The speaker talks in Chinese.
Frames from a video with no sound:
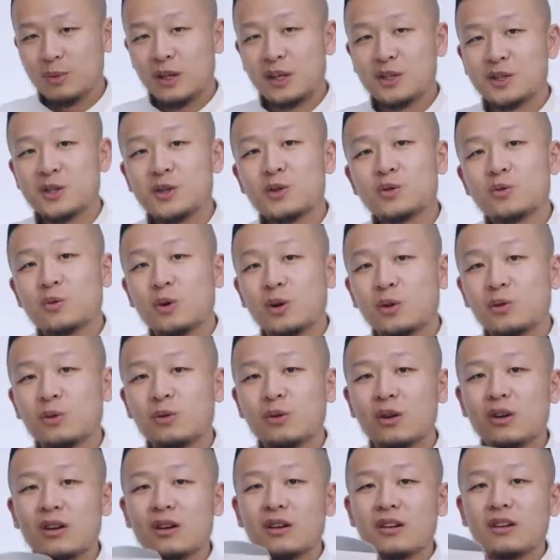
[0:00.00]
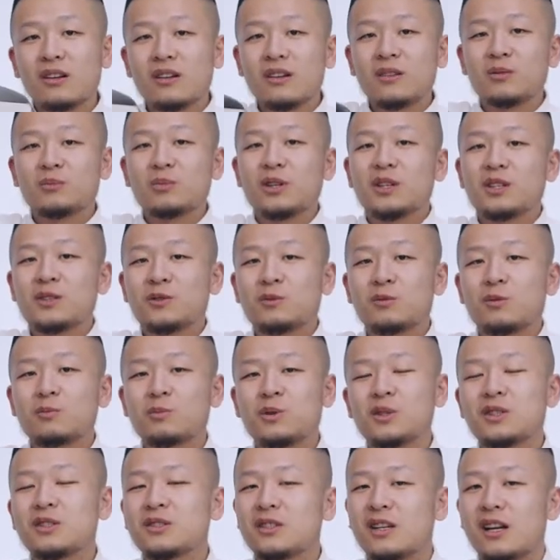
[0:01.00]
敢轻举妄动啊，毕竟我
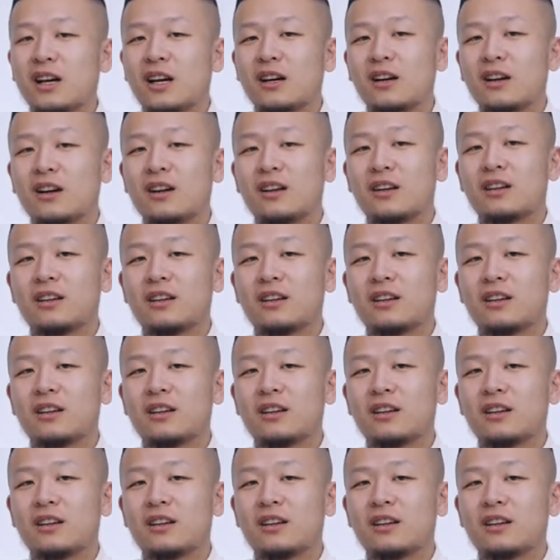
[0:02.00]
毕竟是徕卡。